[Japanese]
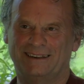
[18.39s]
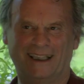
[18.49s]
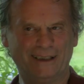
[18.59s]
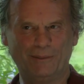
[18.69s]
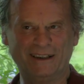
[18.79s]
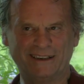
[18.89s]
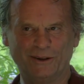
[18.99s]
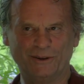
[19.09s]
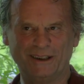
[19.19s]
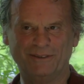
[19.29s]
七夕
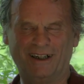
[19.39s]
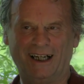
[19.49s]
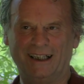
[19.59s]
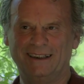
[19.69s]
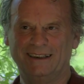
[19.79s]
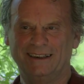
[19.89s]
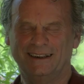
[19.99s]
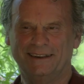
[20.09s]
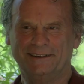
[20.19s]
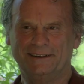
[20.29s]
の日は、
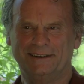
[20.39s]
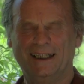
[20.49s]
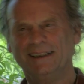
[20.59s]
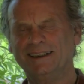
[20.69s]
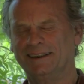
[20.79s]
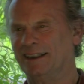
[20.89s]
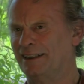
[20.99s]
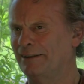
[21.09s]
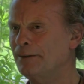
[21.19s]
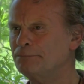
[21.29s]
何だったっ
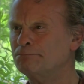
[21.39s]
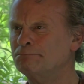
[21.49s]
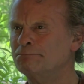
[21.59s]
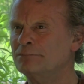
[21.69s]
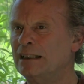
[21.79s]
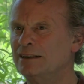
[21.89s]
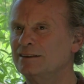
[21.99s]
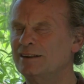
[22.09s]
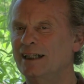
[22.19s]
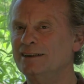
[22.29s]
け
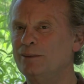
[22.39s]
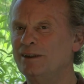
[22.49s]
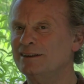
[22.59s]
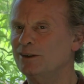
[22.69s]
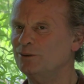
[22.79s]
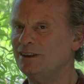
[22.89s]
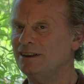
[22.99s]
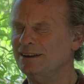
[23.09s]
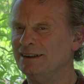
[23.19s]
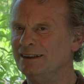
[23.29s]
七夕の
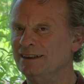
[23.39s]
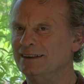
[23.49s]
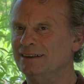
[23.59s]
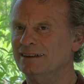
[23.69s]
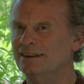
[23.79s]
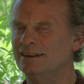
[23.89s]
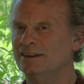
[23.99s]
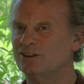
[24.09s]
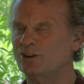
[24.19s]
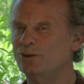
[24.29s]
日に、
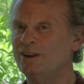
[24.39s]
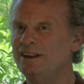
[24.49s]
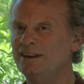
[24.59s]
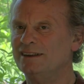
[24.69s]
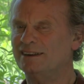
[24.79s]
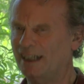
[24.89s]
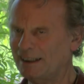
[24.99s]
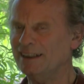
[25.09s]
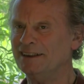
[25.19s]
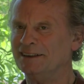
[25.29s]
その日だ
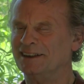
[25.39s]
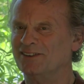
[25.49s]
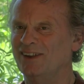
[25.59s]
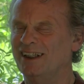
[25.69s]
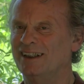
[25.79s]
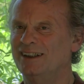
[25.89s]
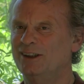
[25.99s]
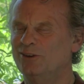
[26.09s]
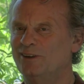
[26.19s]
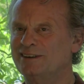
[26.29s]
けにですね、
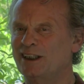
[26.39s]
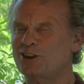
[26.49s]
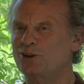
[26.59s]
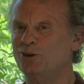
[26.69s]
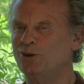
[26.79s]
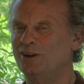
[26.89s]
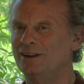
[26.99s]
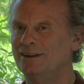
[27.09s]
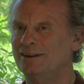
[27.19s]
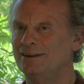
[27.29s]
私の
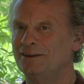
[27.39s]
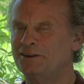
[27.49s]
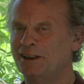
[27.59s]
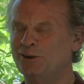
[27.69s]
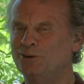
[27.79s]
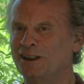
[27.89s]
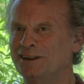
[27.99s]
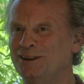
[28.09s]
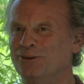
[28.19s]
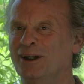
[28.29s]
している
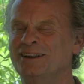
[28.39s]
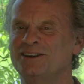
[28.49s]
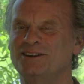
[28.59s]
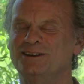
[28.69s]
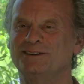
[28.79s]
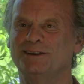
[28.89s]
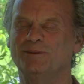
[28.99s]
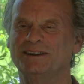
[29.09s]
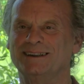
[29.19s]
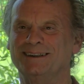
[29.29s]
限りの話にすぎ
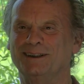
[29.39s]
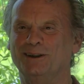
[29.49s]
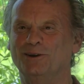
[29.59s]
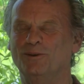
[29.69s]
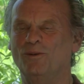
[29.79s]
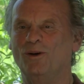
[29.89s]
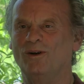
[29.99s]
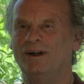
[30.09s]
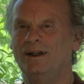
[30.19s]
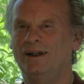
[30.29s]
ませんけれども、